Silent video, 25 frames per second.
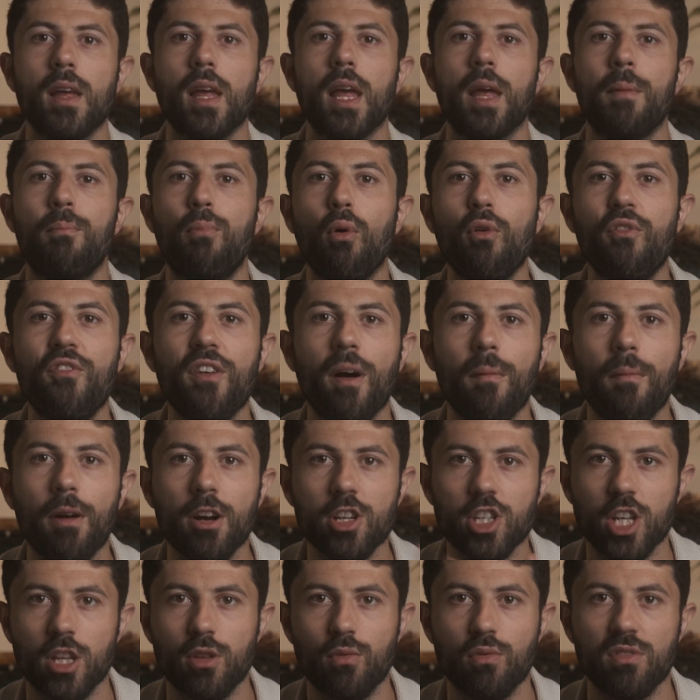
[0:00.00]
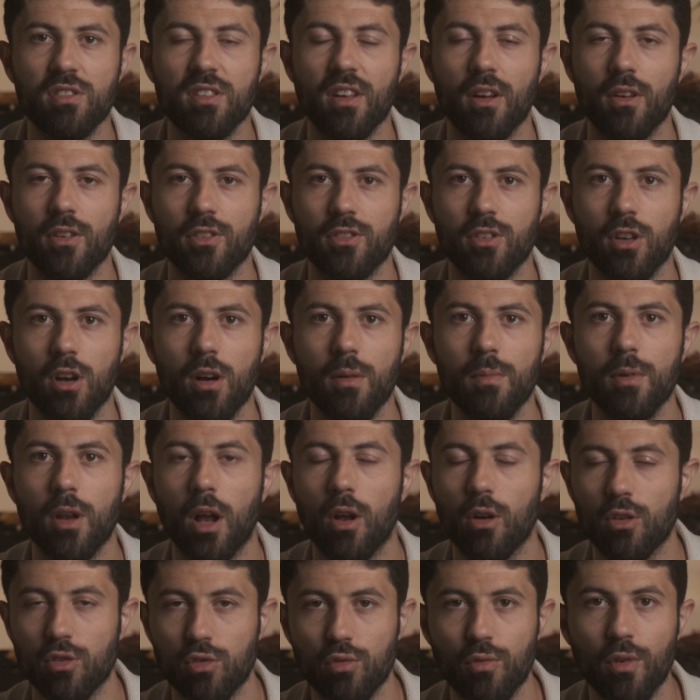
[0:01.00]
Et pour faire marcher tout ça ensemble,
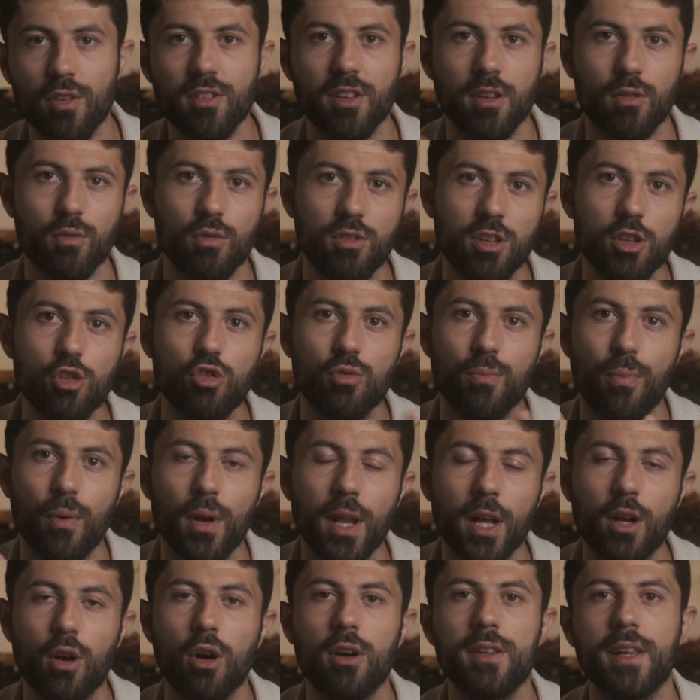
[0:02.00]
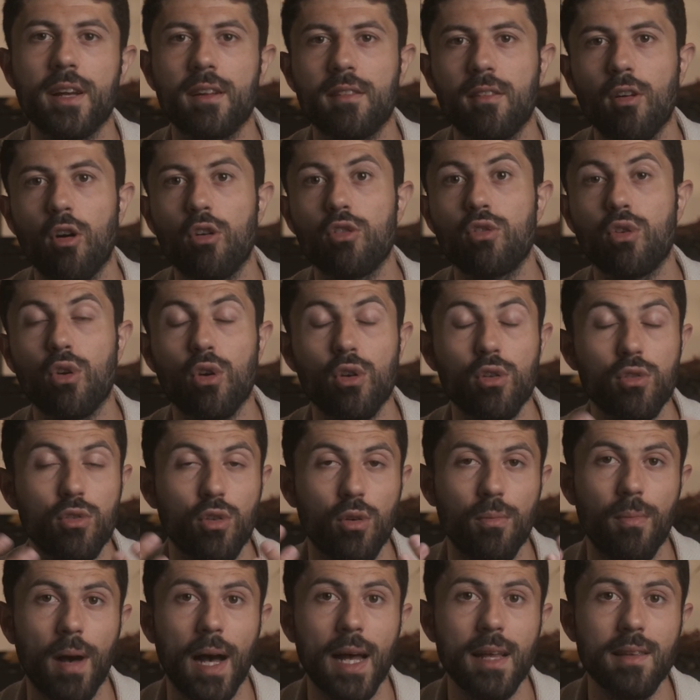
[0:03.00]
alors souvent ces outils, tu peux les connecter entre eux de
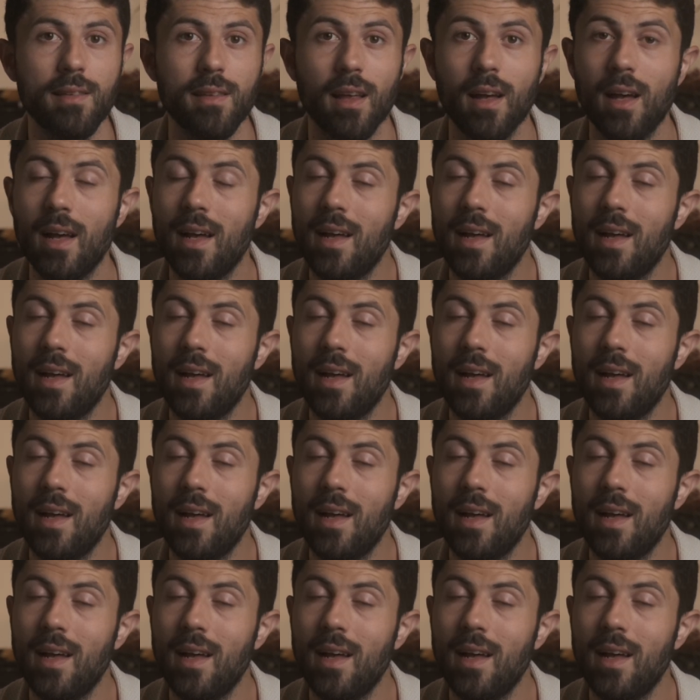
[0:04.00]
base.